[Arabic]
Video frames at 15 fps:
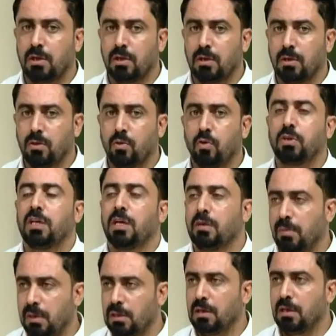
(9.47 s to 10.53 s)
كنت
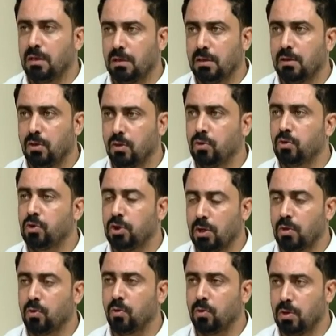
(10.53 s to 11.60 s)
اتمنى انه
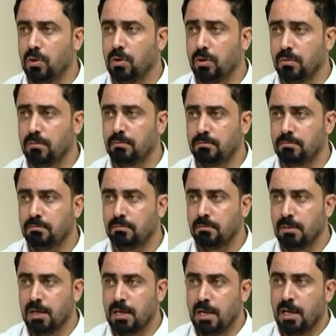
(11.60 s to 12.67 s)
يشاركون اليوم
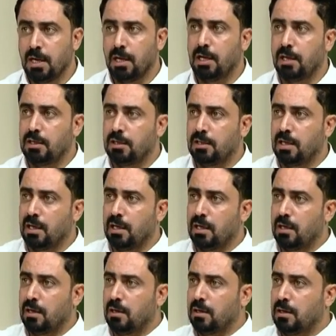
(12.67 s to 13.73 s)
لان انت
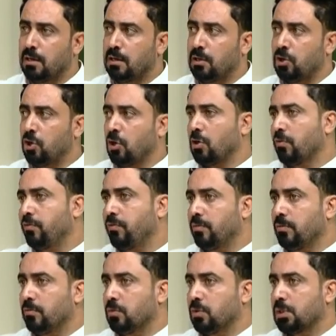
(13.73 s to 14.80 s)
تعرف
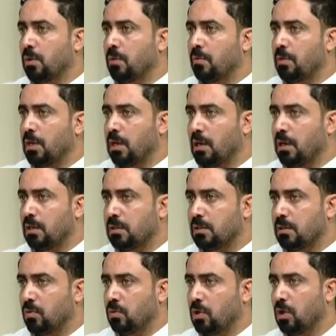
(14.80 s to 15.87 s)
مستوى ميرخاص
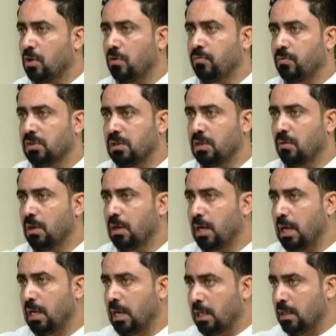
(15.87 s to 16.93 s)
وتعرف مستوى
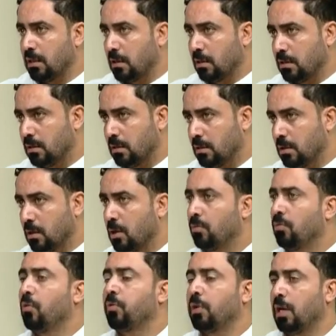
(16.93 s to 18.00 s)
علي عدنان
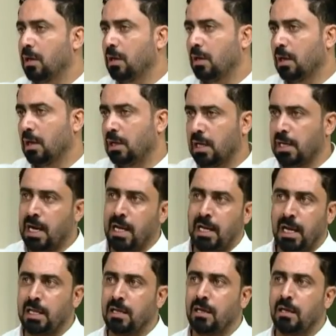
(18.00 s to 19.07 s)
ممكن يعني علي
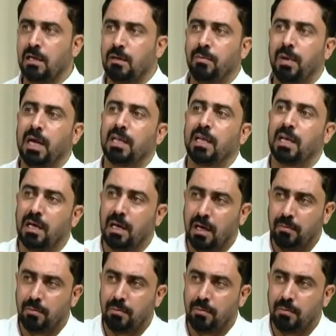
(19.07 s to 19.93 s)
عدنان بعد غياب